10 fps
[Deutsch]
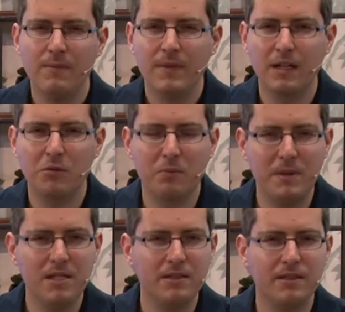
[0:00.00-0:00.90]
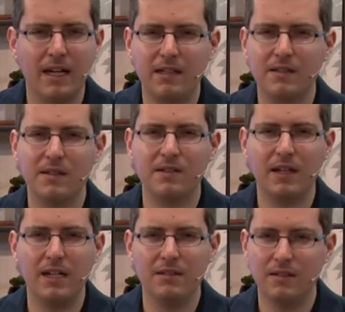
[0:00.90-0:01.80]
Es spielt in einer
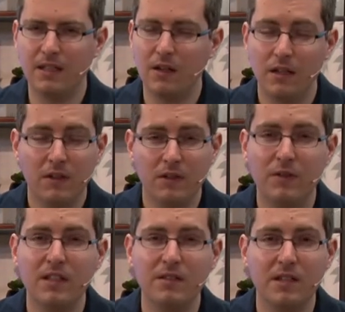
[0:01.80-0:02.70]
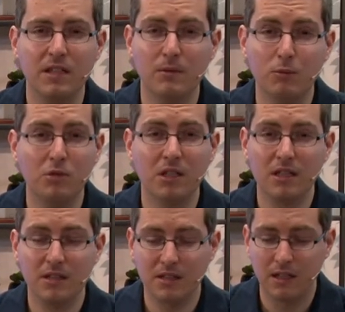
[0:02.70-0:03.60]
Zeit, in der, wie wir gesehen haben im Buch der
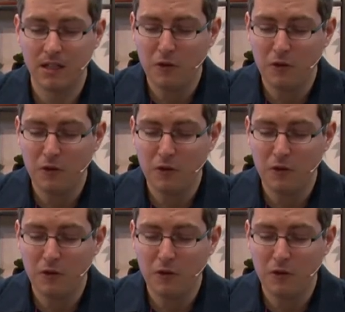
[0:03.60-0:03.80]
Richter,